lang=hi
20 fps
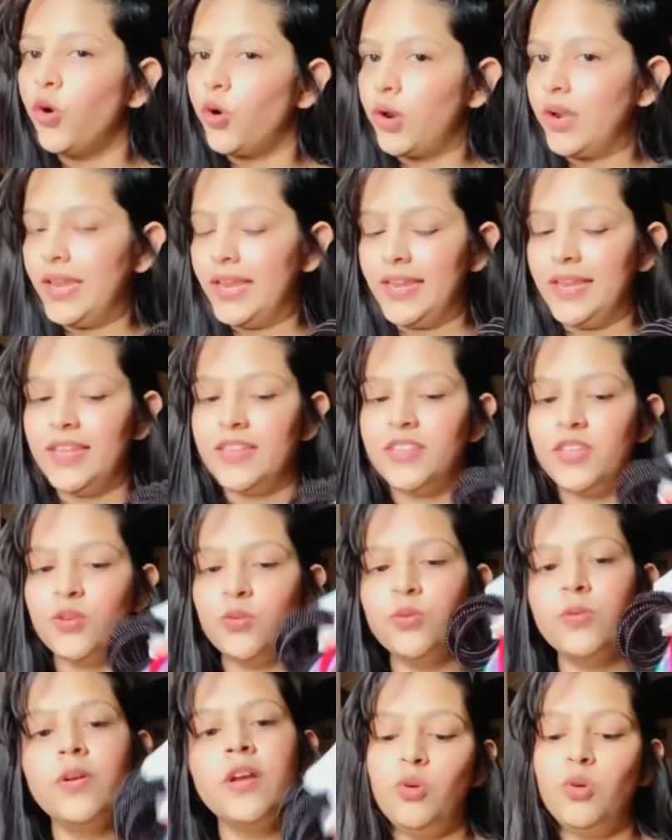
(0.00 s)
और ले लेती
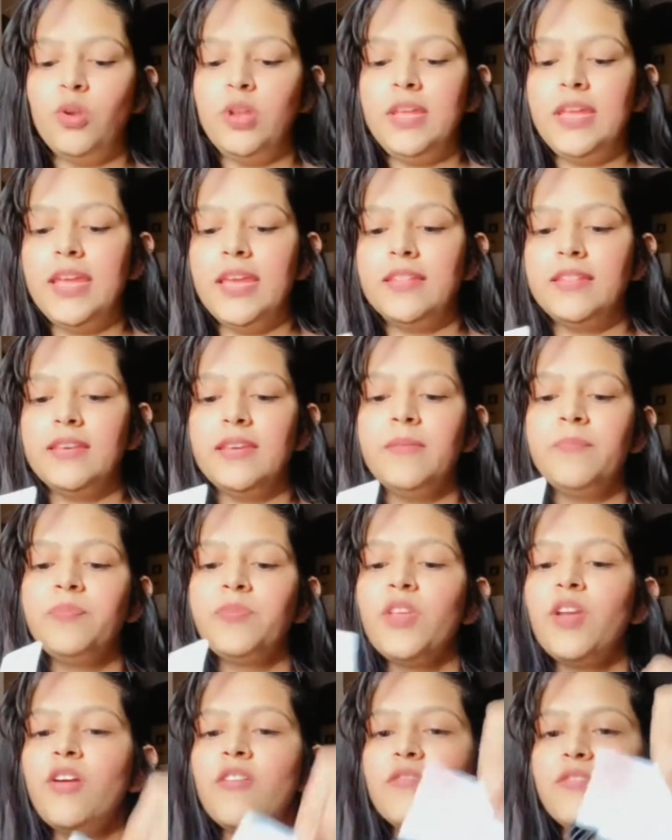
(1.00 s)
हूँ ले ये थे
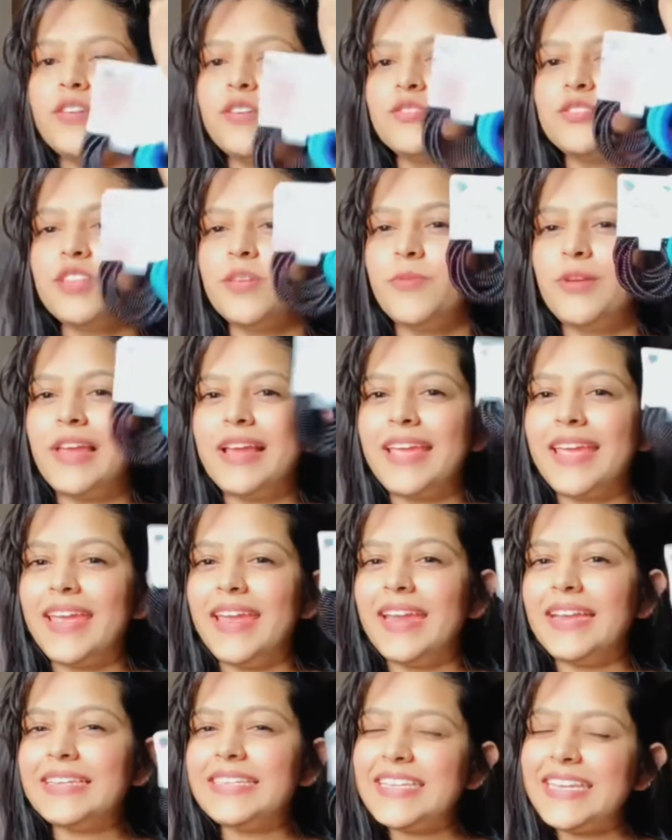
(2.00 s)
फिर उसने बोला कि
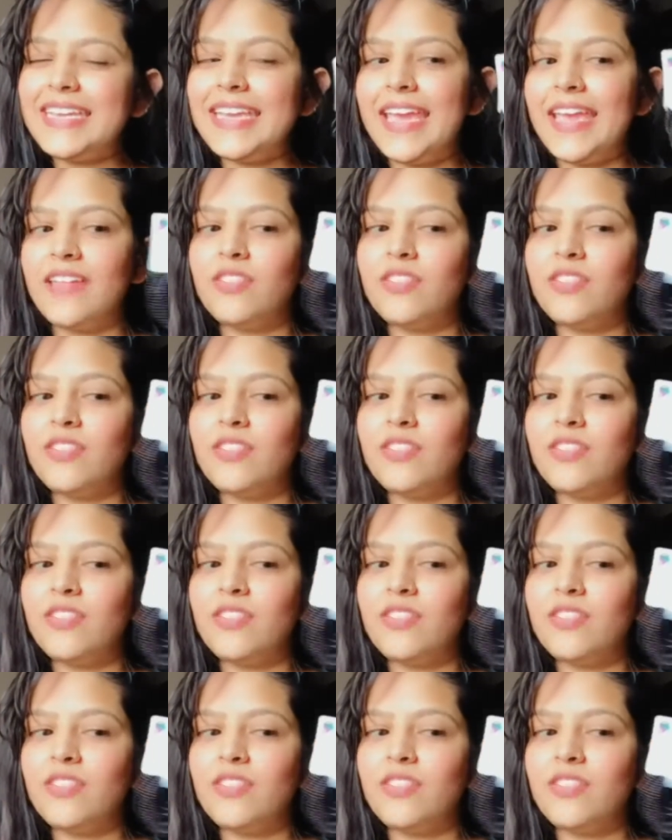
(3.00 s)
ठीक है